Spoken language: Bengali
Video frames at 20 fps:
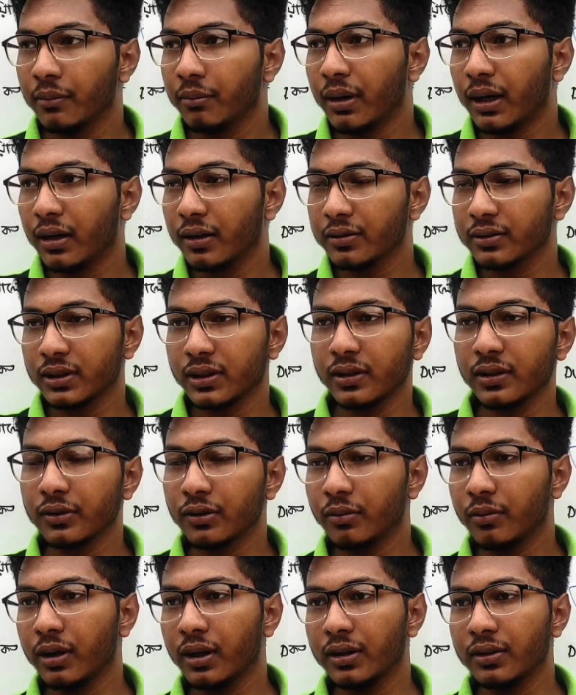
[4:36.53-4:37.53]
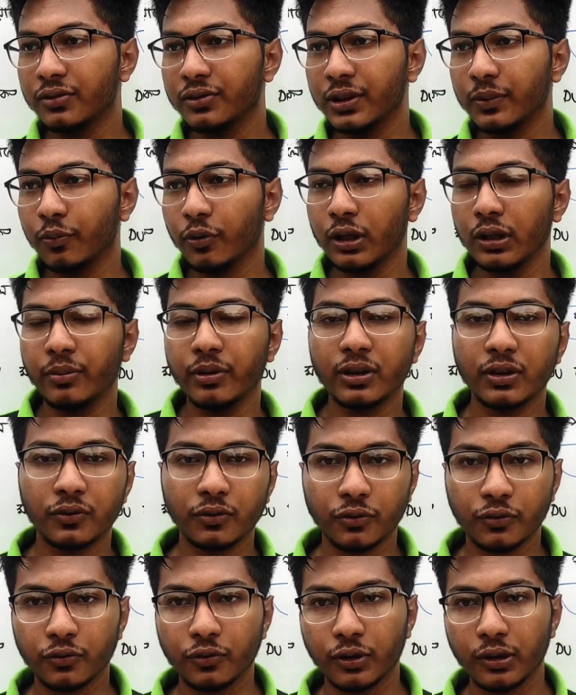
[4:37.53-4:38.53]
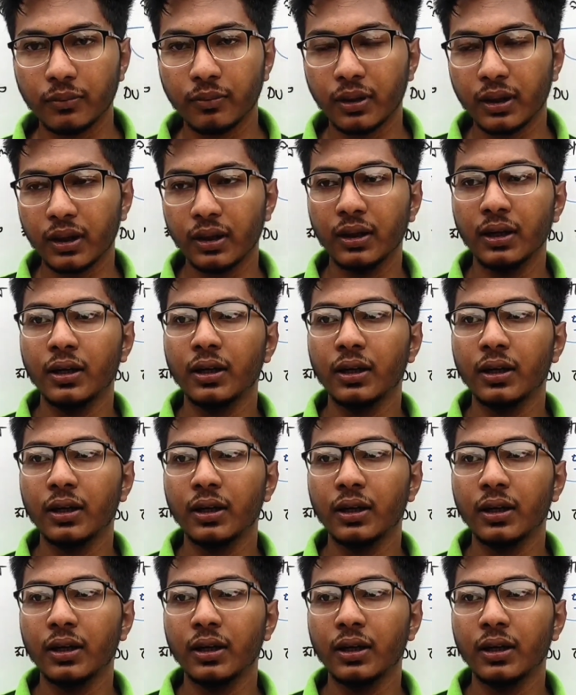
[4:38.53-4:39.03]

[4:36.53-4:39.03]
বা হচ্ছে তোমার ট্রিপলে বেশি সোর্স করে বা